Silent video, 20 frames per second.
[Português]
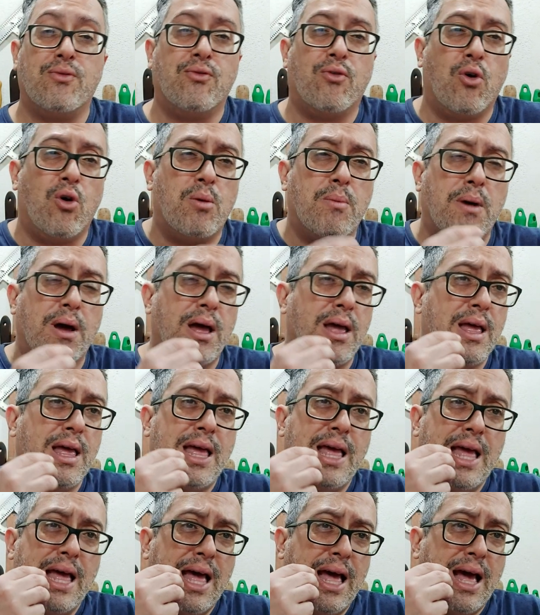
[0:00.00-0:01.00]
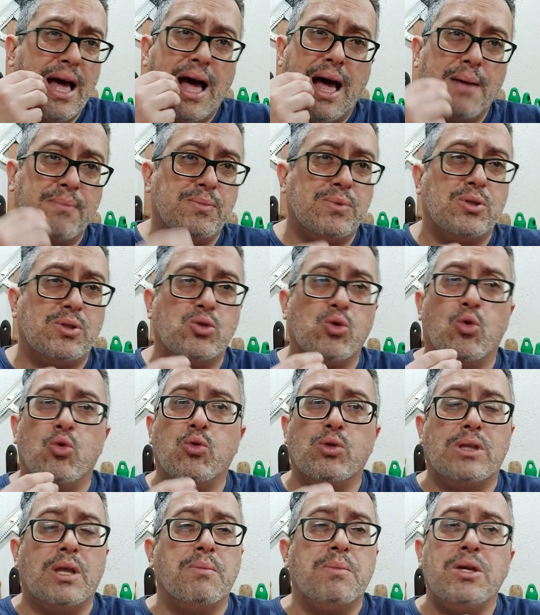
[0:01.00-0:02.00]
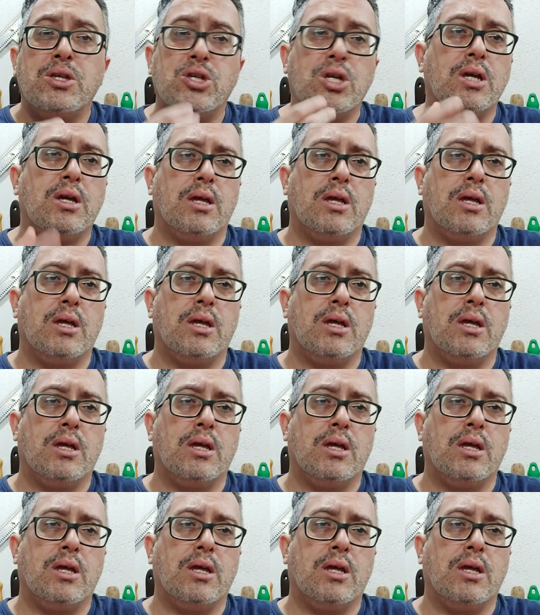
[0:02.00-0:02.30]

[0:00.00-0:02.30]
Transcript: forma absolutamente